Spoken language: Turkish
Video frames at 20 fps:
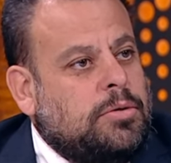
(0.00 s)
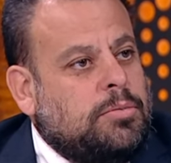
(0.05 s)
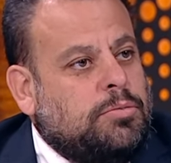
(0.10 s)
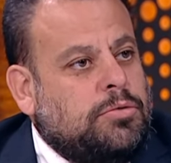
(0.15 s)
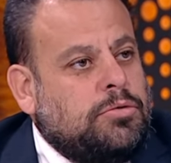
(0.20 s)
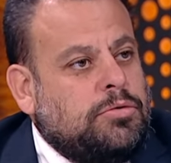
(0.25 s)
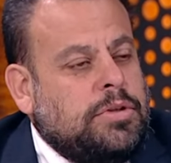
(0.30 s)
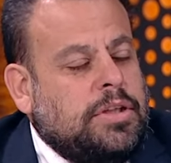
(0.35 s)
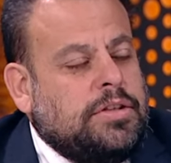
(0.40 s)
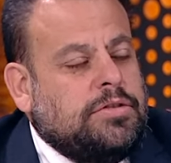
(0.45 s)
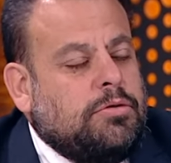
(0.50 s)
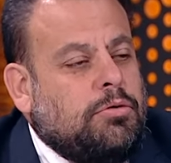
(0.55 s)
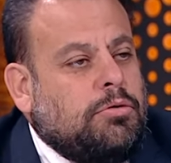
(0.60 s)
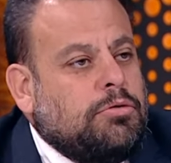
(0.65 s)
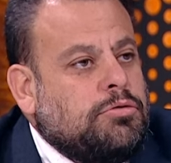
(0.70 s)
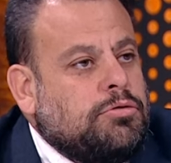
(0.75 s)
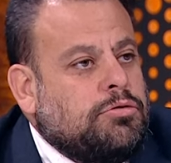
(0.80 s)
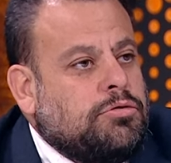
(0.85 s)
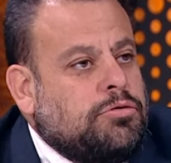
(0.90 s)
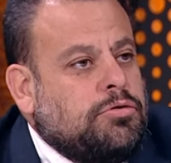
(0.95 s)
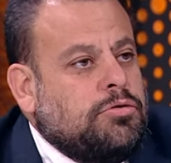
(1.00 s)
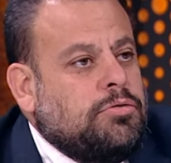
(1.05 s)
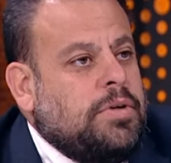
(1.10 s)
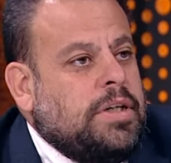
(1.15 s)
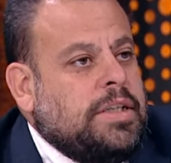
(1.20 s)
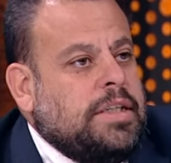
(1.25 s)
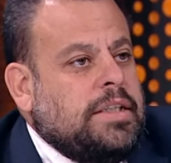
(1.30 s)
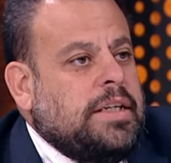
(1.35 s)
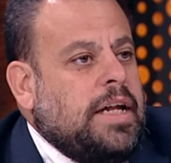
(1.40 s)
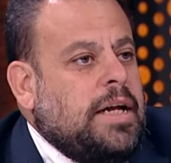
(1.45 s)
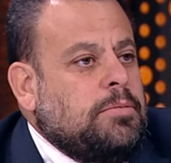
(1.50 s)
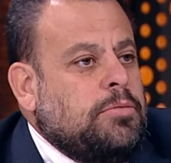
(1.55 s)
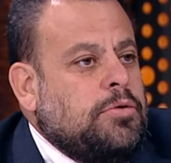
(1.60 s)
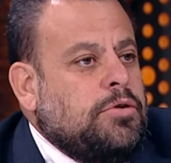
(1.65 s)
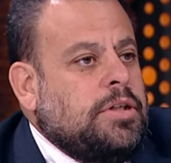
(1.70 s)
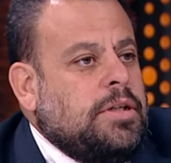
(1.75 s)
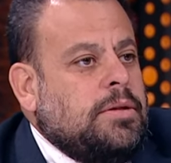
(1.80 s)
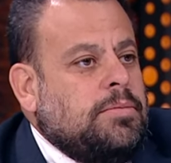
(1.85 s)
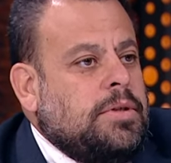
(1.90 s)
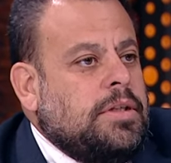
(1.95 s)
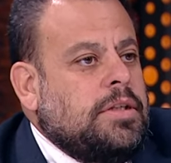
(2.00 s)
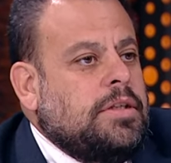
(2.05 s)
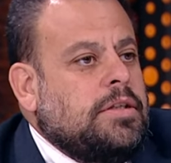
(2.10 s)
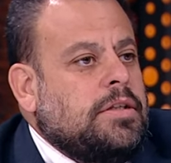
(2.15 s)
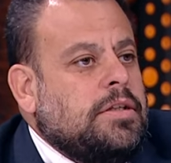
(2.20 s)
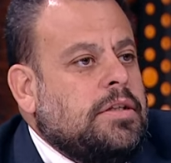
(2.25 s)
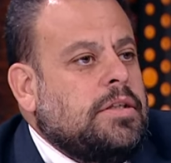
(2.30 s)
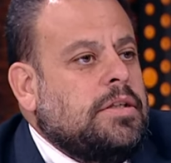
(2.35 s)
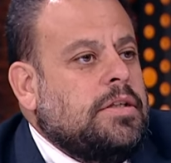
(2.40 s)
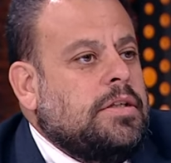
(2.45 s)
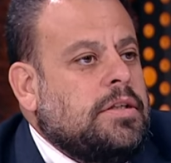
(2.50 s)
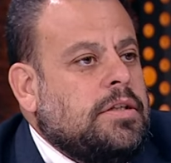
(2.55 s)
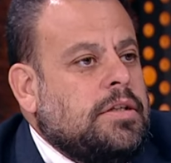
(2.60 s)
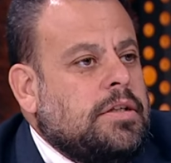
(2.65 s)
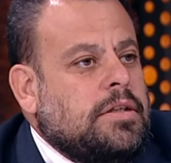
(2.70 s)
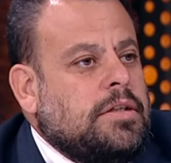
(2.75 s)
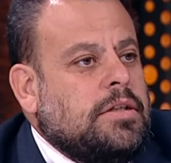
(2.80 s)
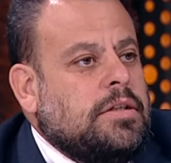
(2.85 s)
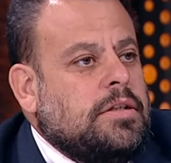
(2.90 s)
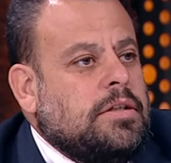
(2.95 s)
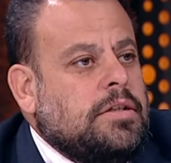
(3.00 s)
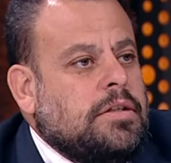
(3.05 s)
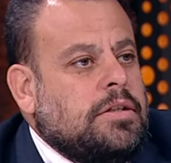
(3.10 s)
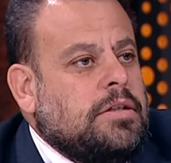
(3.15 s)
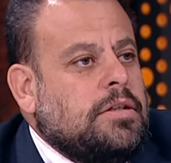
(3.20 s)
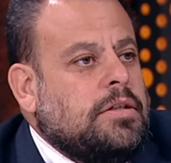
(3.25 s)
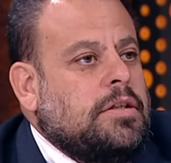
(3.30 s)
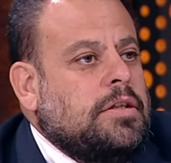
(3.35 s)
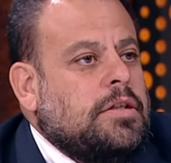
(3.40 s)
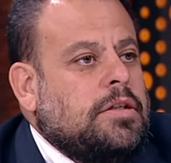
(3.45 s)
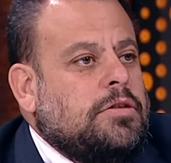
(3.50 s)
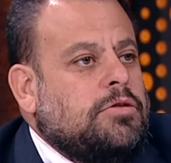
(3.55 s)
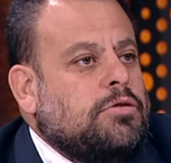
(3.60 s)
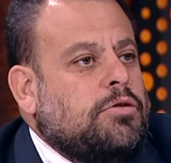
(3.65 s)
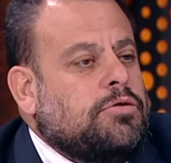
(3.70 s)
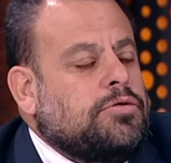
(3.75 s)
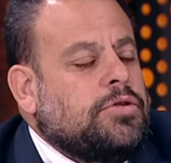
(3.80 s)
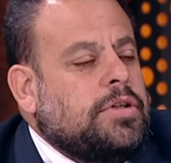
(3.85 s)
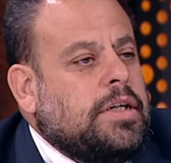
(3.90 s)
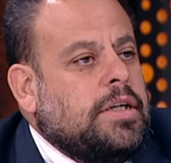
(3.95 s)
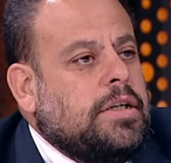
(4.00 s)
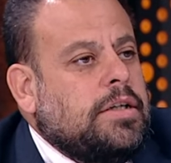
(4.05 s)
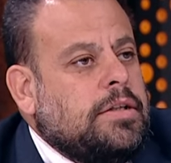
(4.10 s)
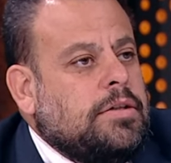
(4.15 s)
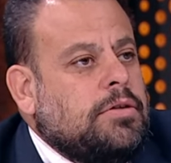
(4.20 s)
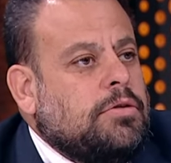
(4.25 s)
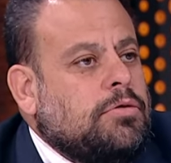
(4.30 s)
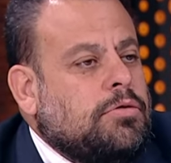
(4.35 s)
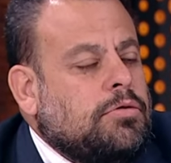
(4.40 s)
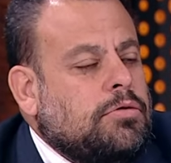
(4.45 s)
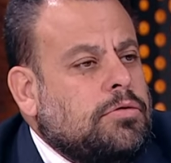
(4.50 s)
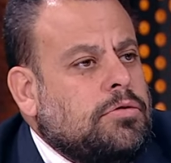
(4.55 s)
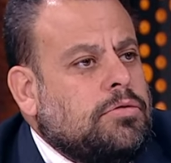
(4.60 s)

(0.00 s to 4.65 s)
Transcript: Bu nasıl oluştu ve neden böyle bir e, nokta oldu?